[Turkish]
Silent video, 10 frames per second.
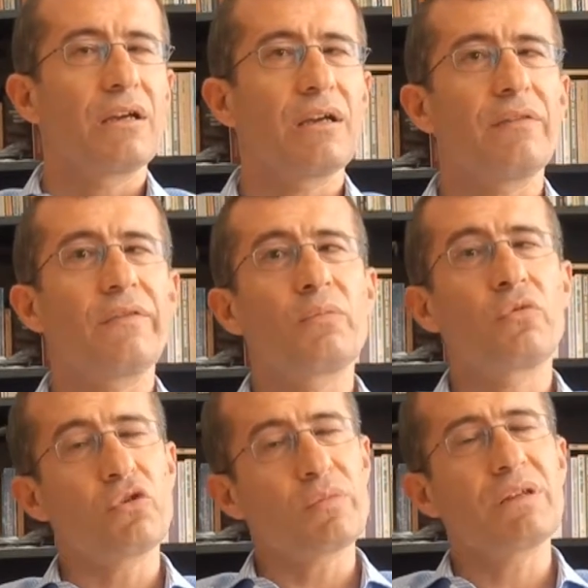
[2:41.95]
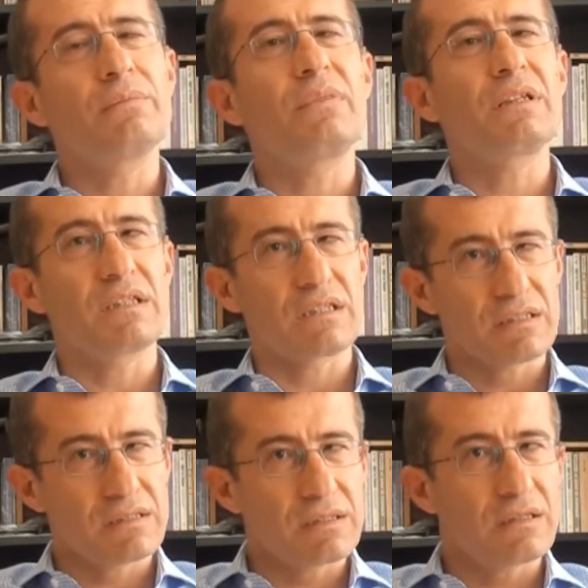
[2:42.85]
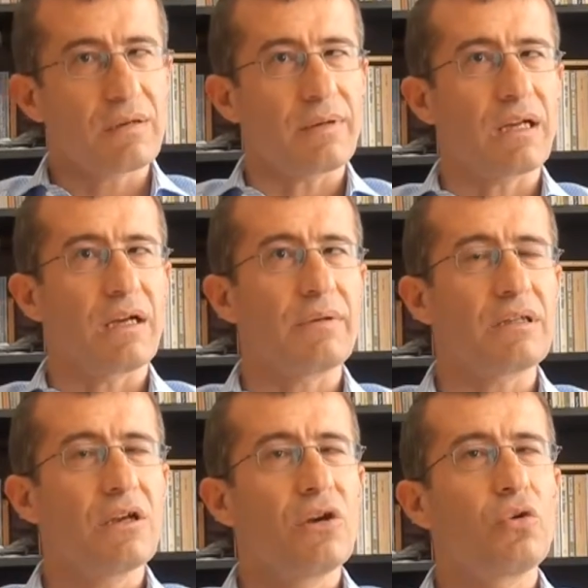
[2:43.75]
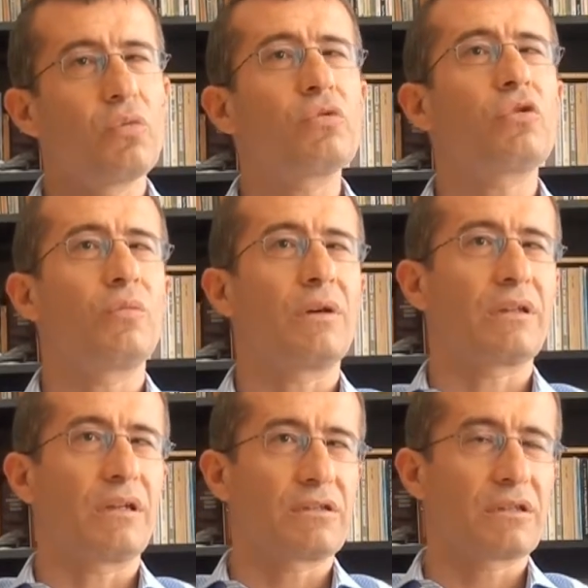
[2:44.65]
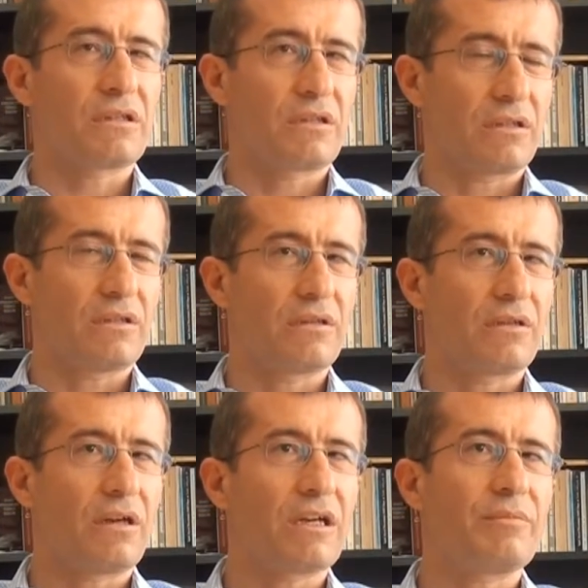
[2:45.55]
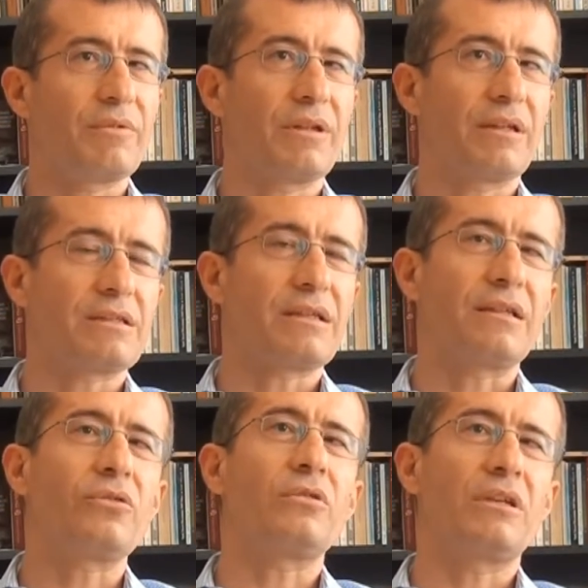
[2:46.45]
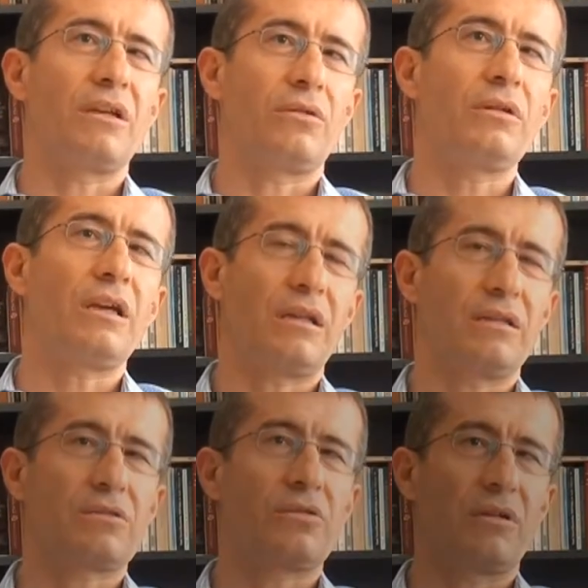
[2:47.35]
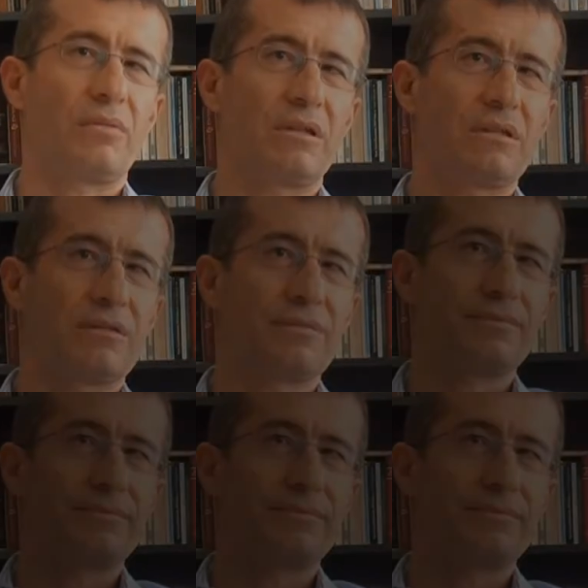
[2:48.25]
e, ve bu hükümetin başarısızlığıyla beraber umut olmaktan çıktığını akabinde de zaten 12 Eylül'ün geldiğini söylemeliyiz.